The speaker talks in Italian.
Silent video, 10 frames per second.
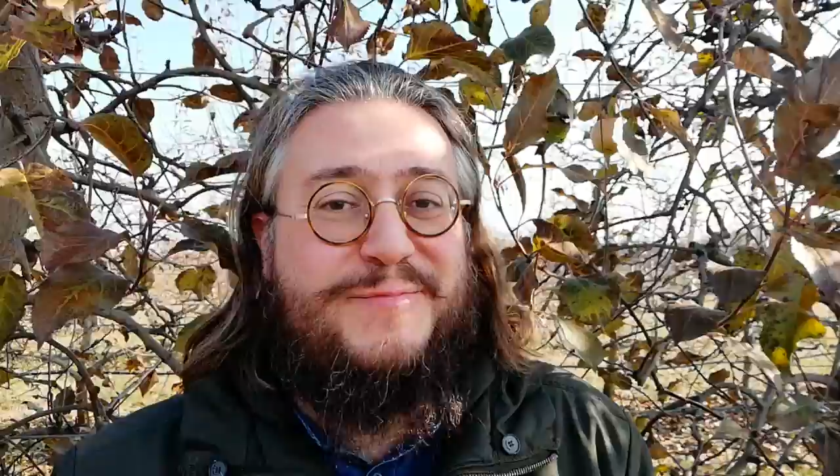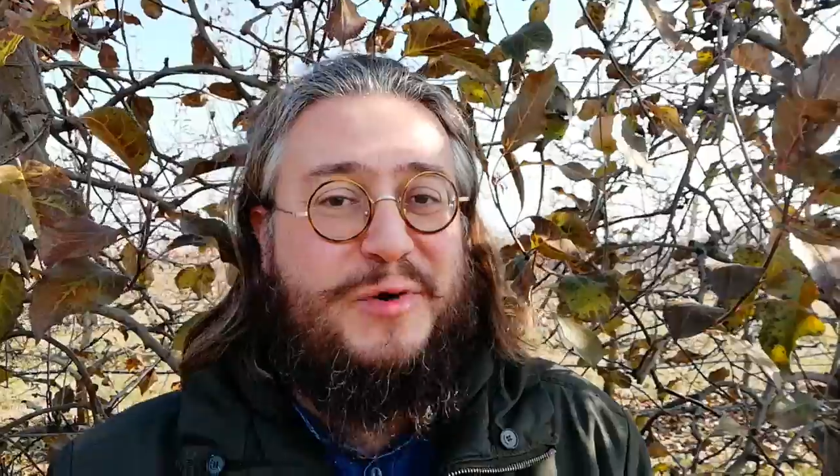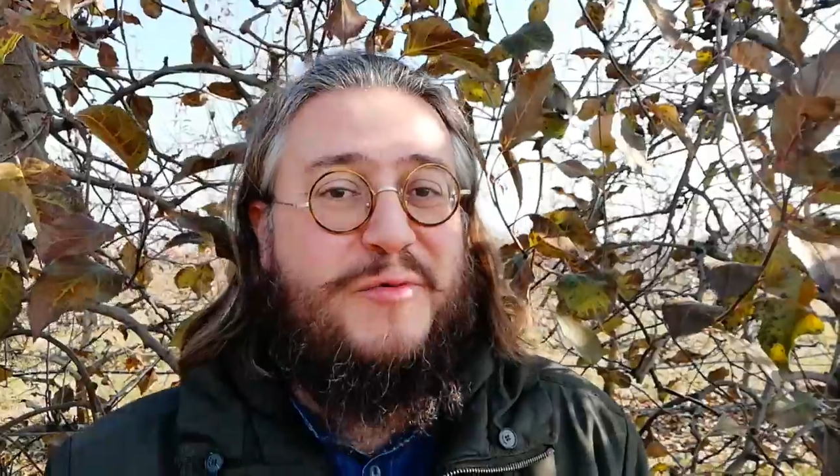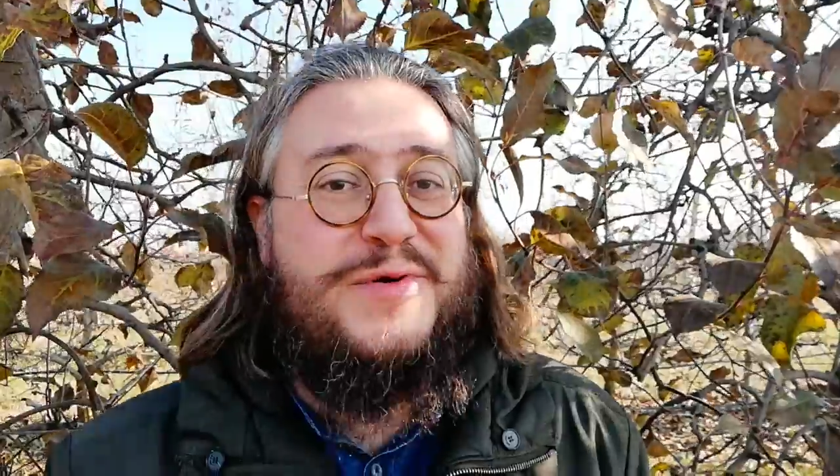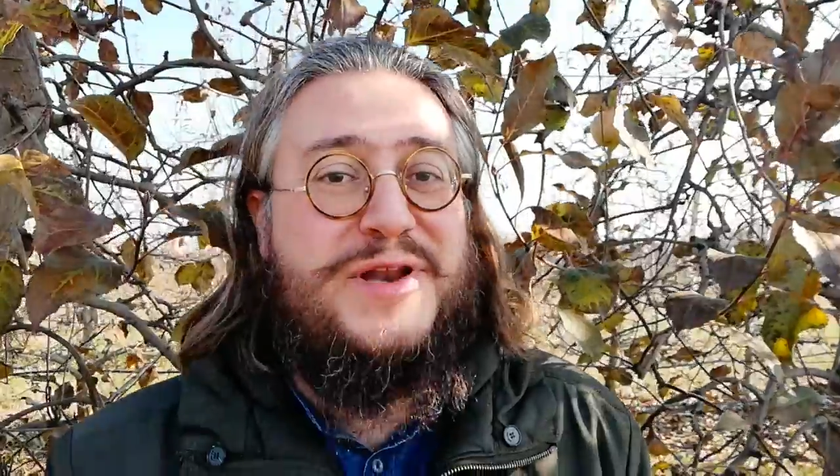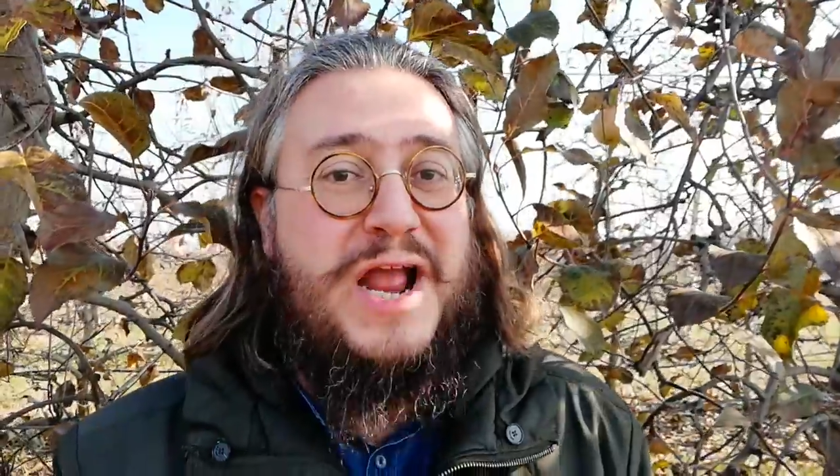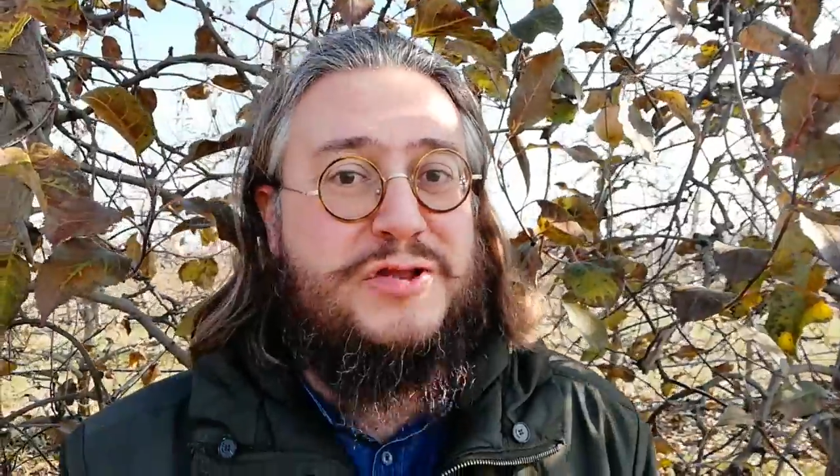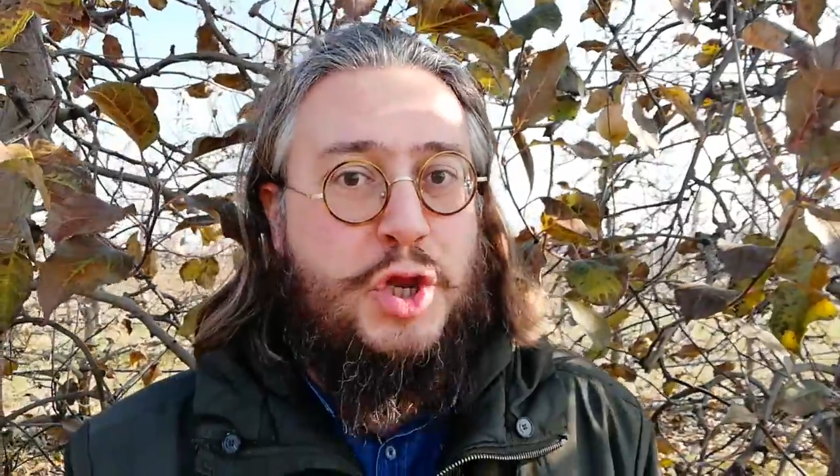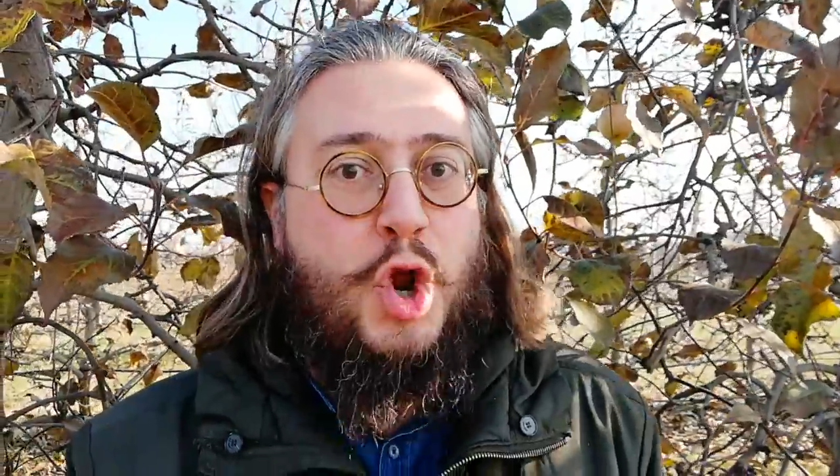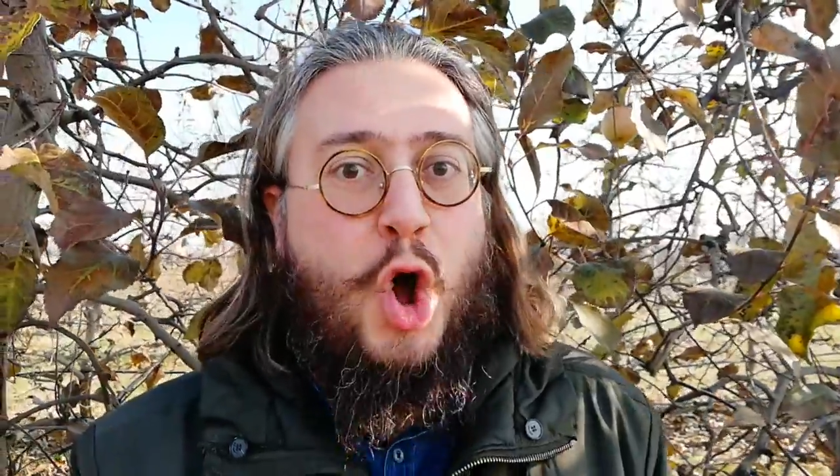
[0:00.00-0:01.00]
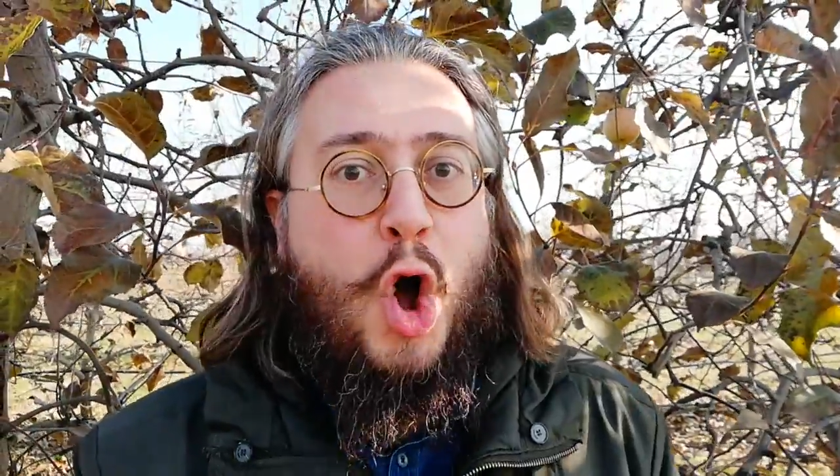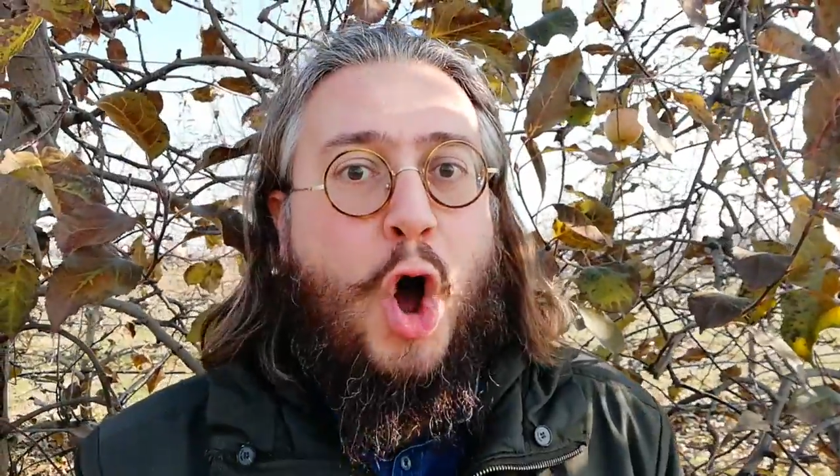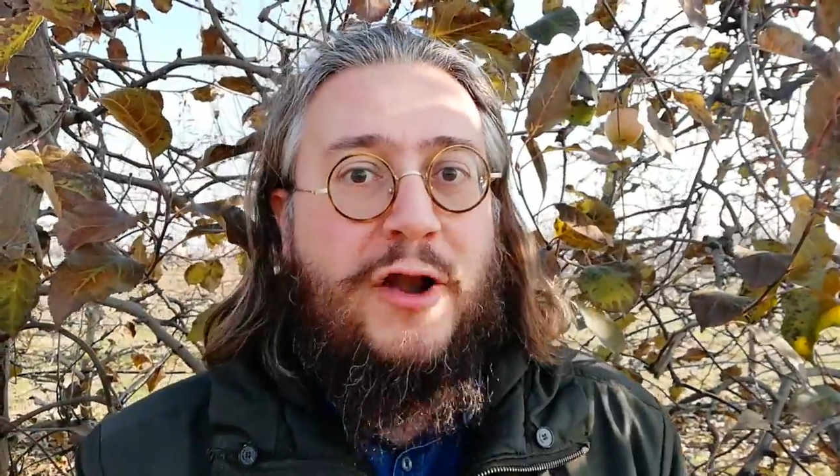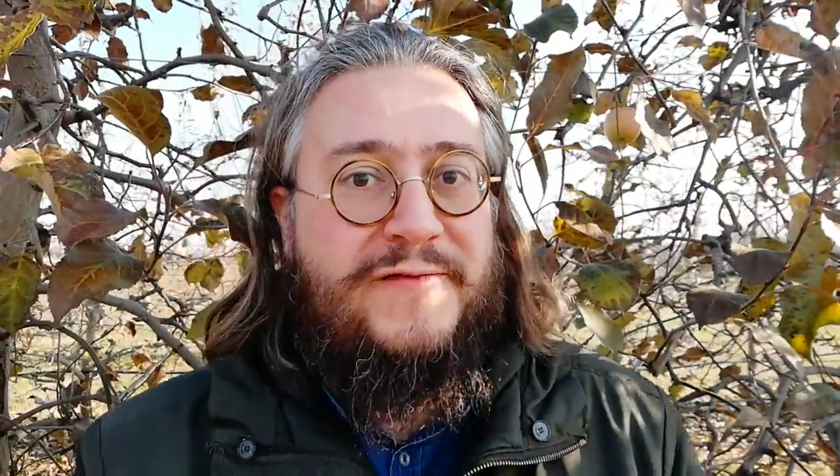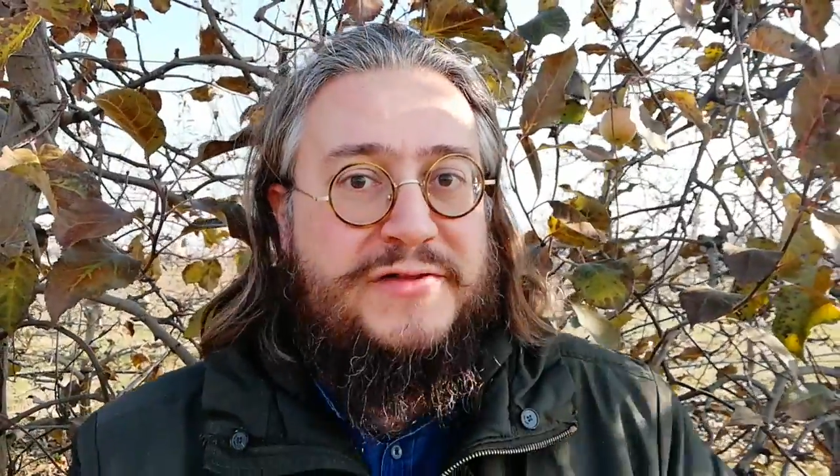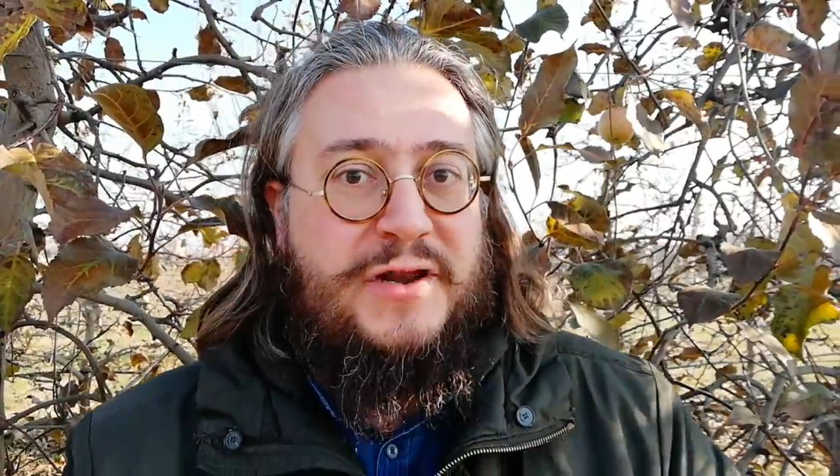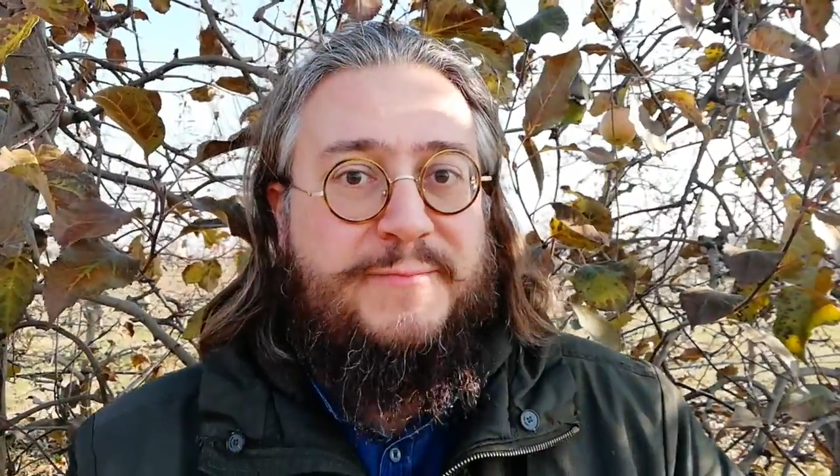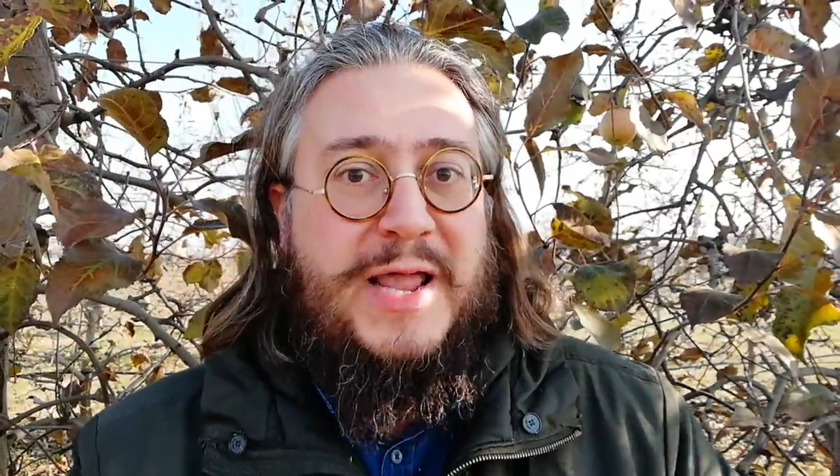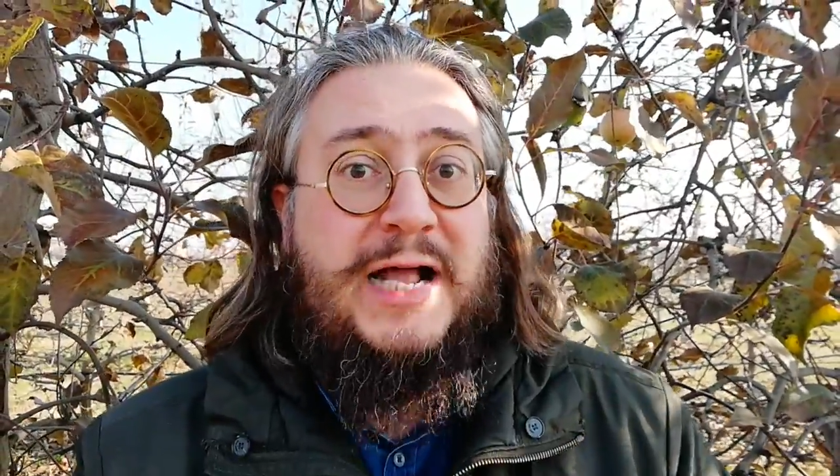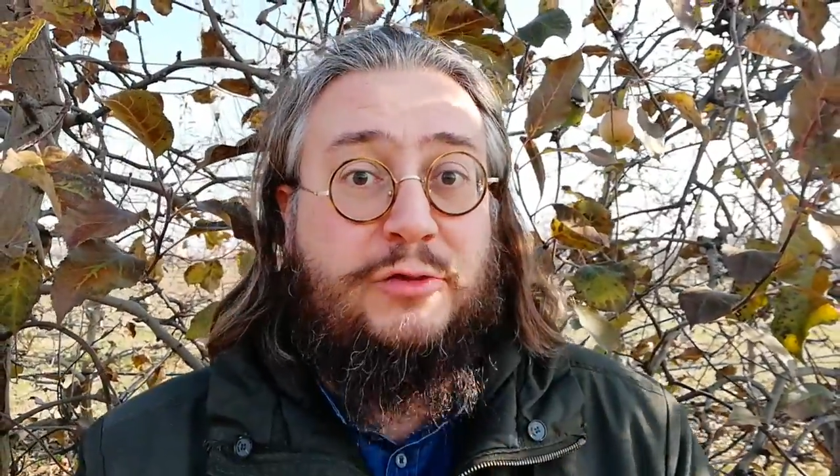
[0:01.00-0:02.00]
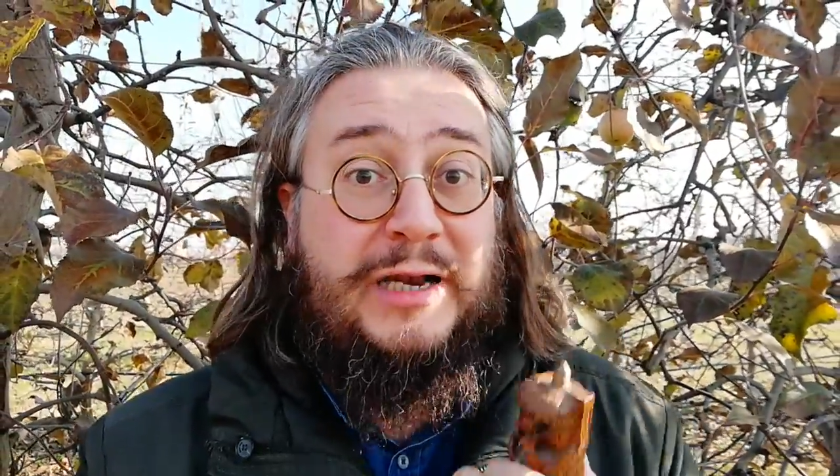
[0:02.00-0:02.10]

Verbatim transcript: prominente, no, ha il ventre piatto,